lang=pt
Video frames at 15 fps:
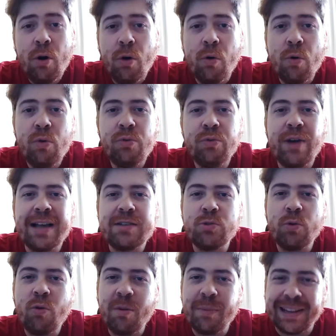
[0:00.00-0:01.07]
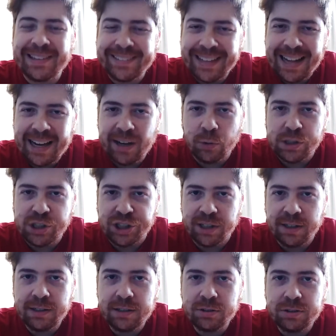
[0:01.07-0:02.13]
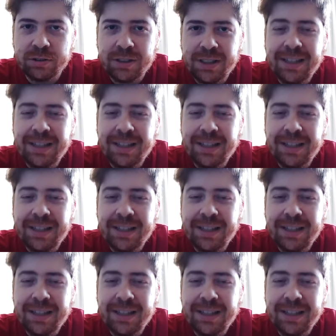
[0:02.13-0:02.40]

ou faz um comentário elogiando.